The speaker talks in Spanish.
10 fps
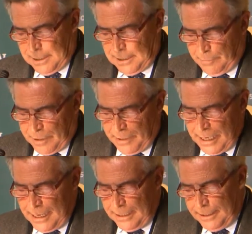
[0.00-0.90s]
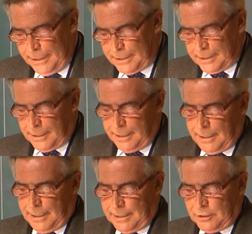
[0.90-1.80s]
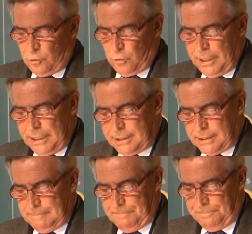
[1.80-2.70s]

La primera es que Asturias